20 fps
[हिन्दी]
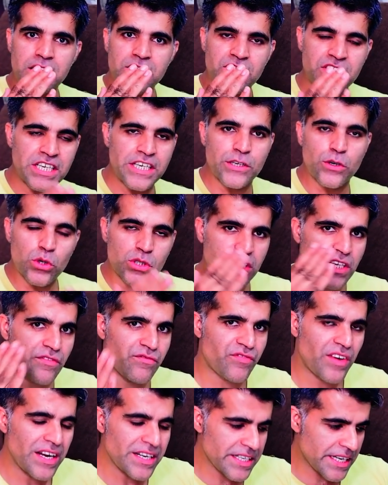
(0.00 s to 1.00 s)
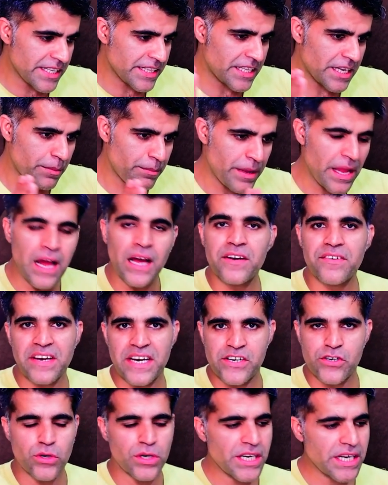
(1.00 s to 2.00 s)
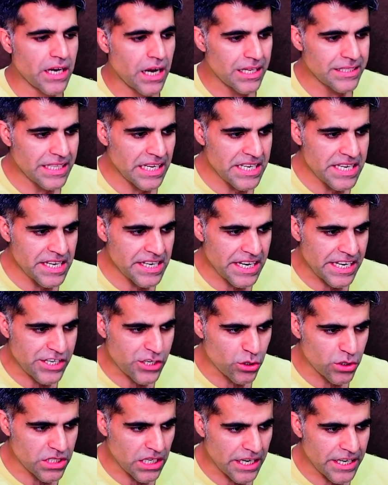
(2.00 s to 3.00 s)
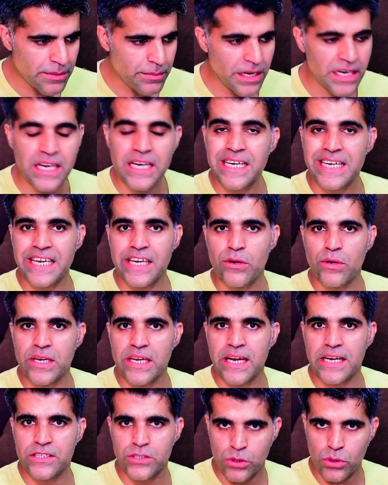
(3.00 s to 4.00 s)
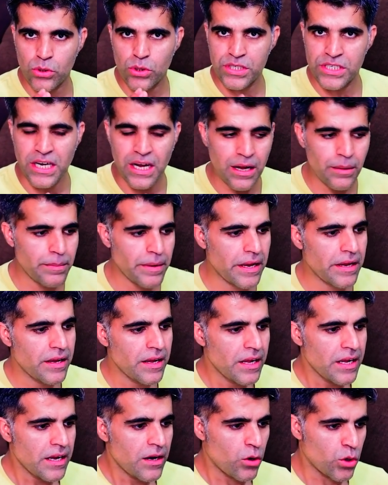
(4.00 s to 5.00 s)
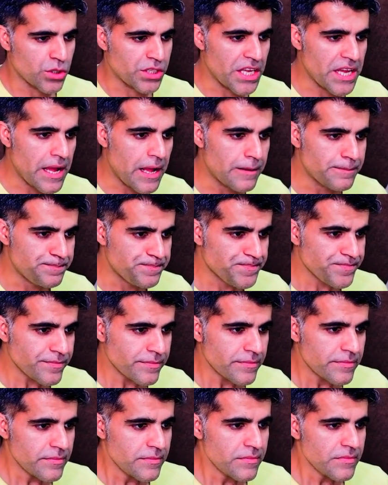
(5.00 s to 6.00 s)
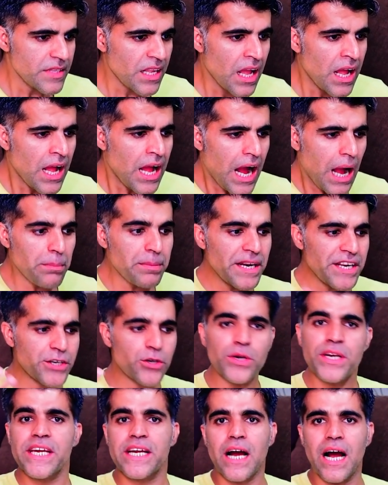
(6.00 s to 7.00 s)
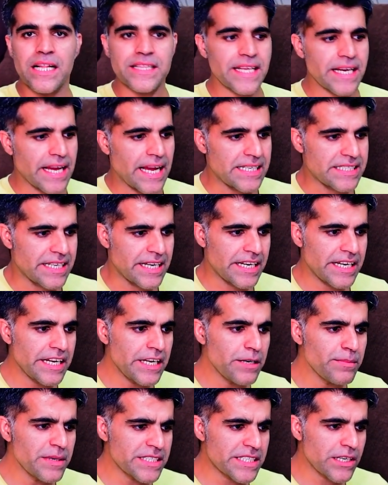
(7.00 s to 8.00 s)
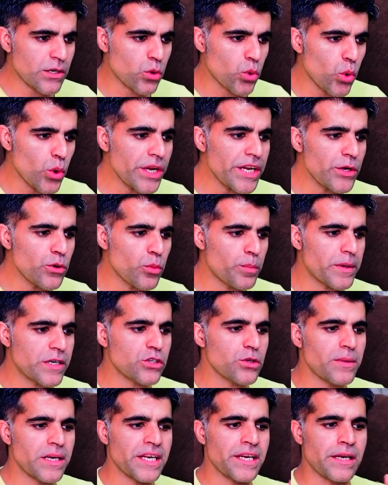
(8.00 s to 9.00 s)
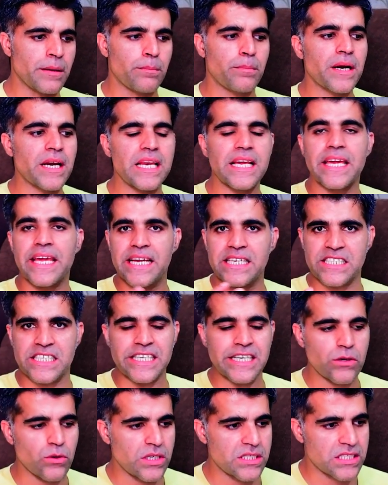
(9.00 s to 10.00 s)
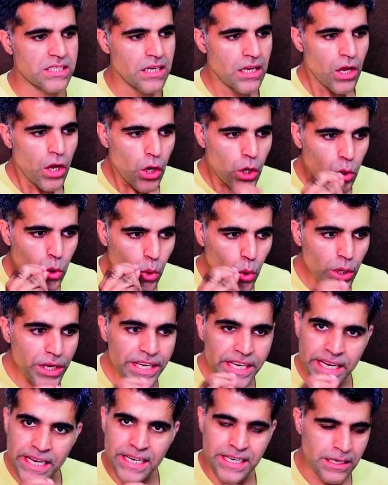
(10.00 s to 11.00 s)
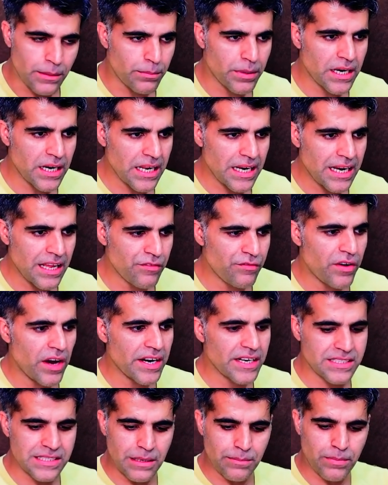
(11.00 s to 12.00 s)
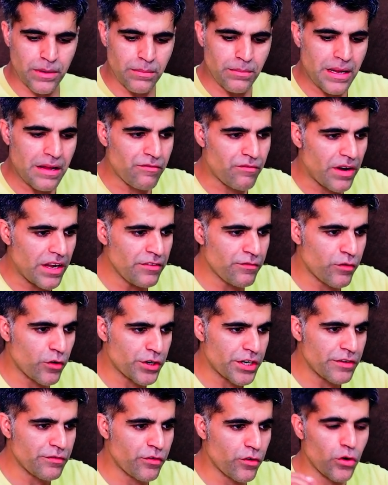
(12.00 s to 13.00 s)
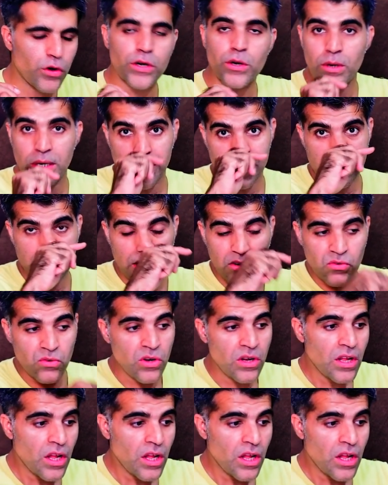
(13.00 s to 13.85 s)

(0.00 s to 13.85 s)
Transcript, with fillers: ज़ीरो से वन के दरमियान रेशो निकालता है ये रेशो सारी मैंने लिखी हुई है जो यहाँ पे होती है अब रेशियो निकालते कैसे हैं इनमें से कोई ऊपर जो मैंने नंबर लिखे हैं सीक्वेंस कोई एक नंबर ले लें फॉर एग्जाम्पल मैं 144 को लेता हूँ